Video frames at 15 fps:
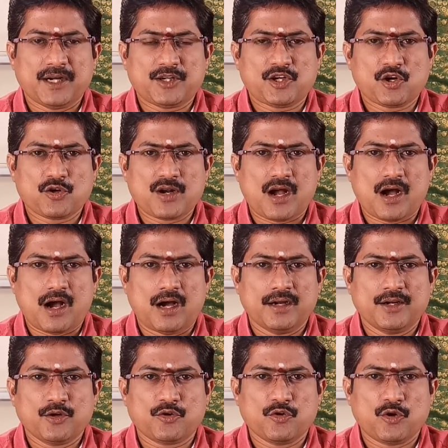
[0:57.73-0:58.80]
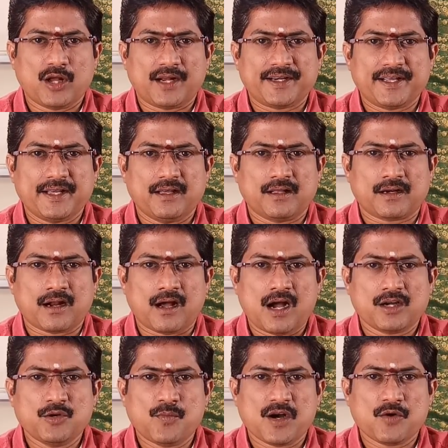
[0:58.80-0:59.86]
மற்றொரு ஆண்டுக்கோளான
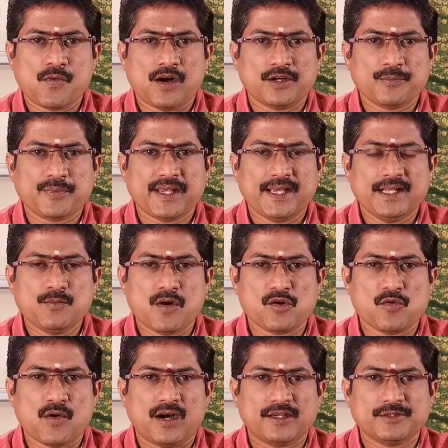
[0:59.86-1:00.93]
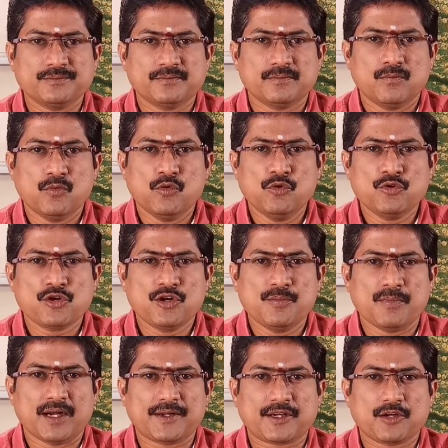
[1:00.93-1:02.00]
ராகு பகவானும் கேது பகவானும் மூன்று
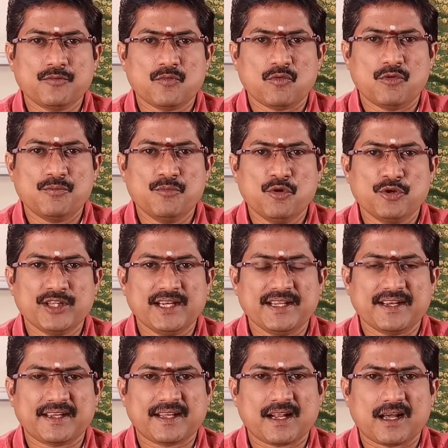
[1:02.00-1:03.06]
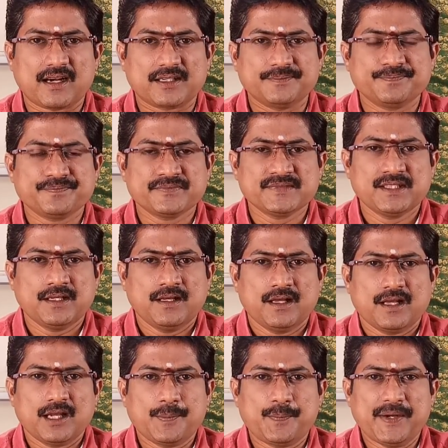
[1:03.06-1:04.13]
மற்றும் ஒம்போதில் இருக்கிறார்கள்
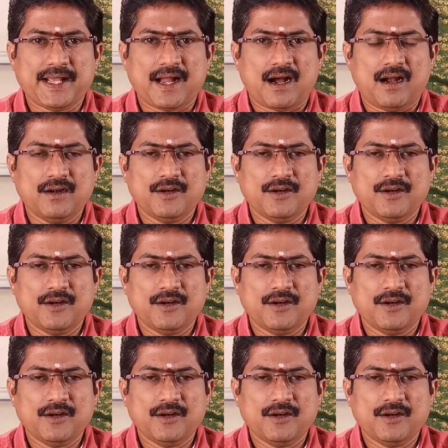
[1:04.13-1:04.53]
இப்படி